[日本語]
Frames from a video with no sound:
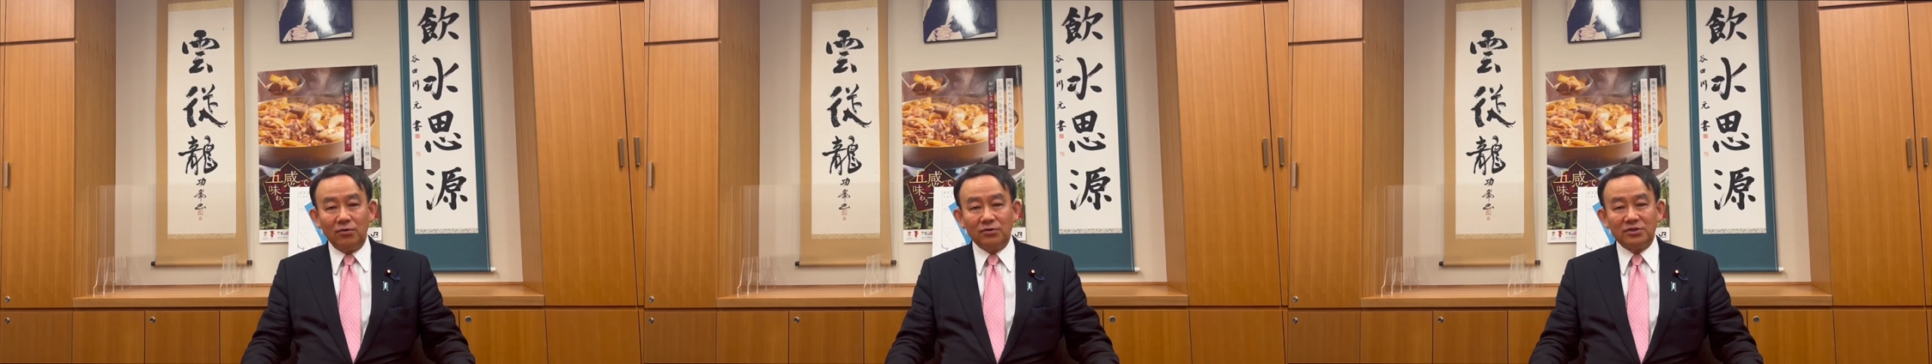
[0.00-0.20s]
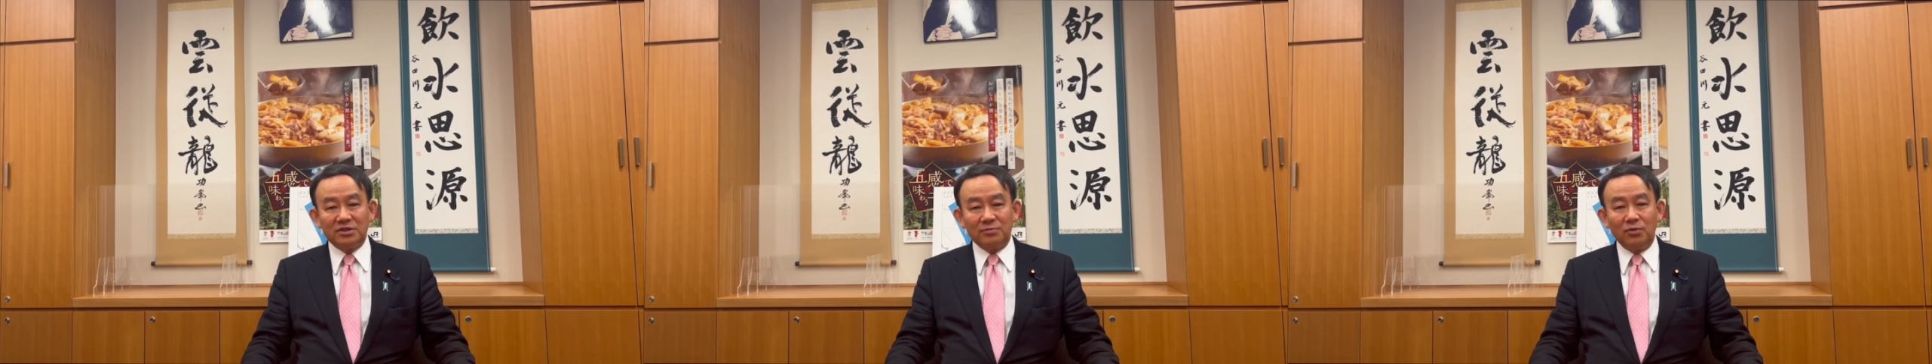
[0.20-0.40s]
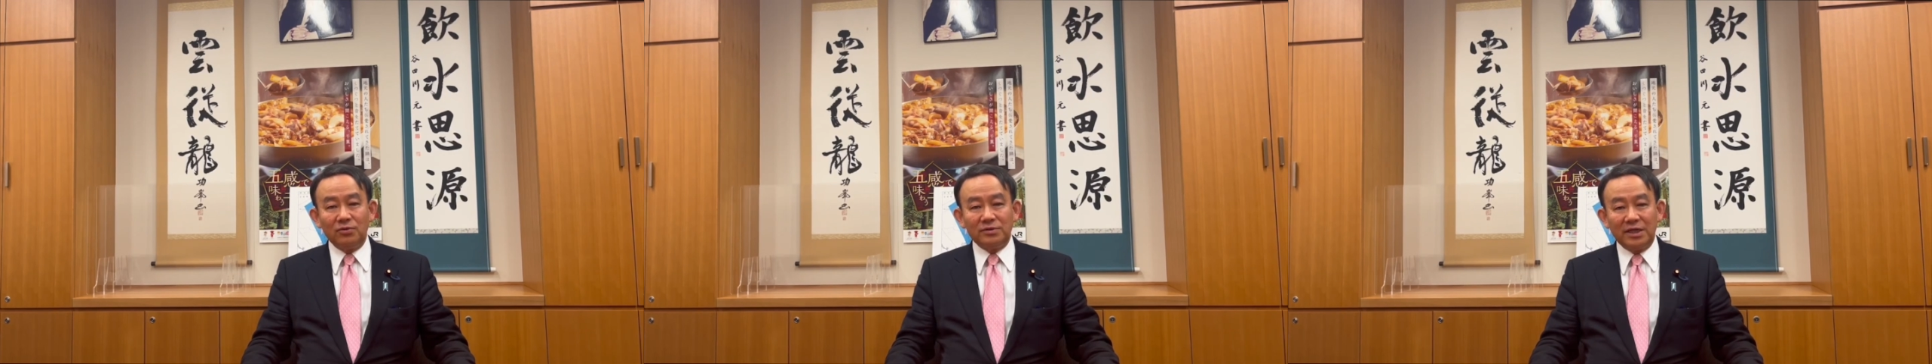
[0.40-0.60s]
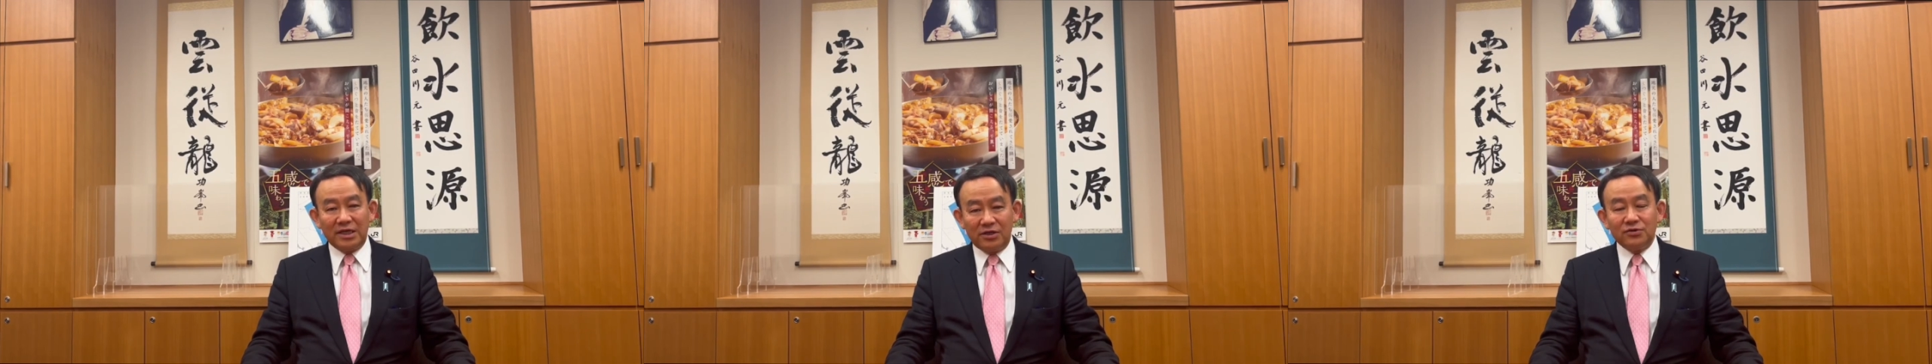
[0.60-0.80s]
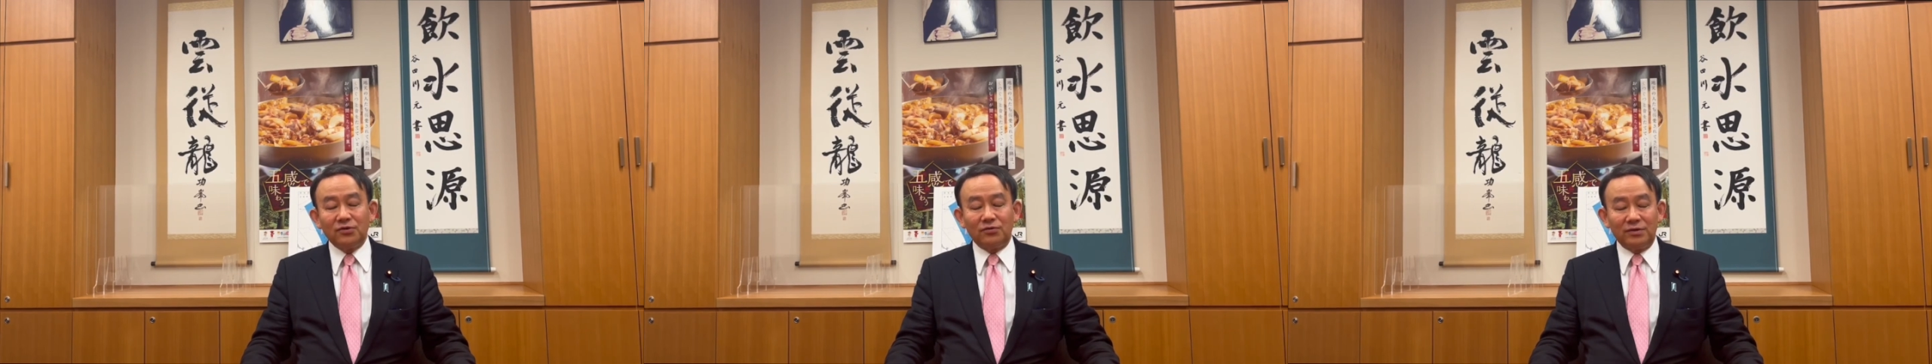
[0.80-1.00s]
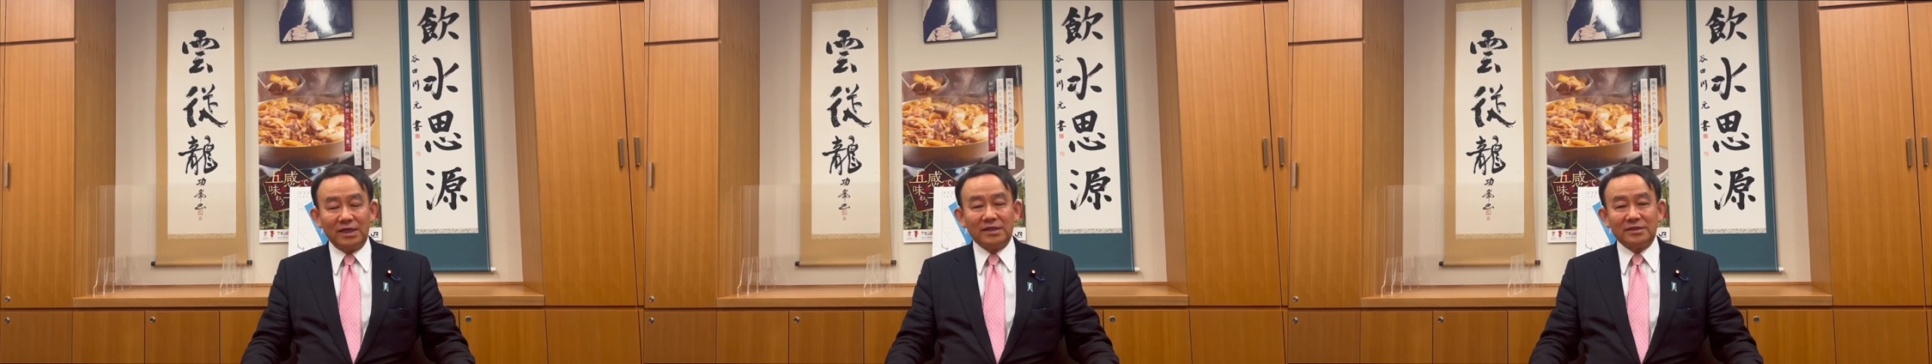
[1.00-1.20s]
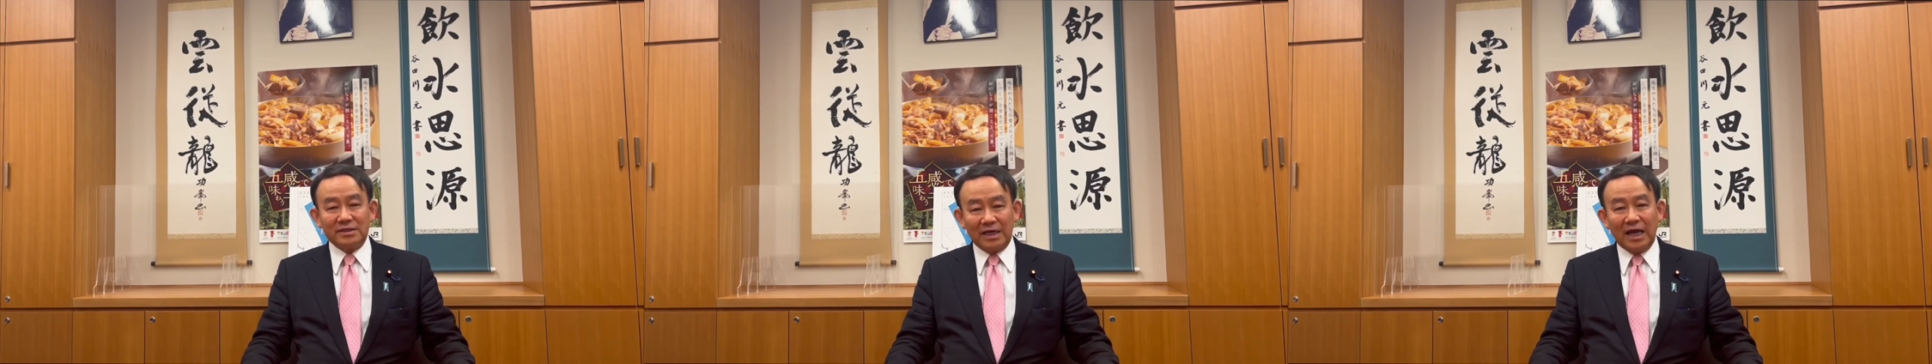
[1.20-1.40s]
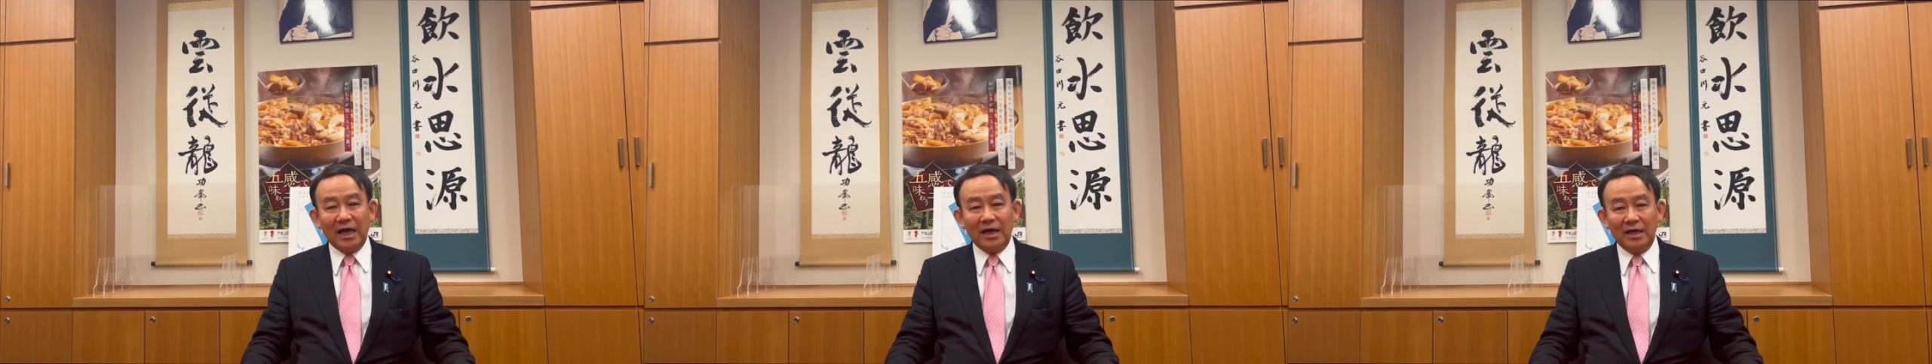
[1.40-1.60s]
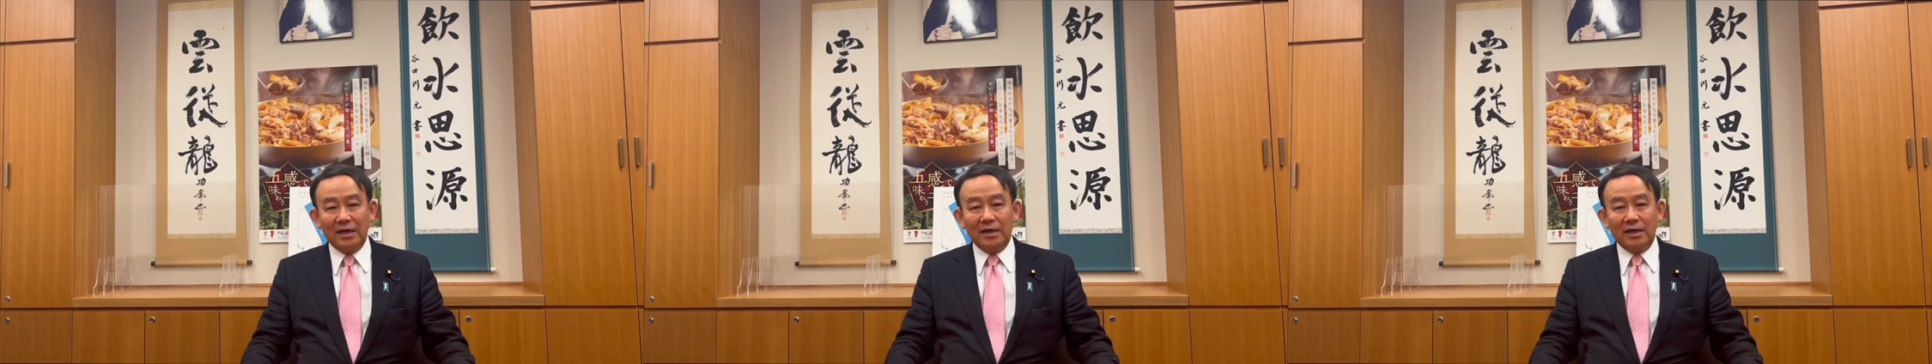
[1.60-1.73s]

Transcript: を質問できるということなんですが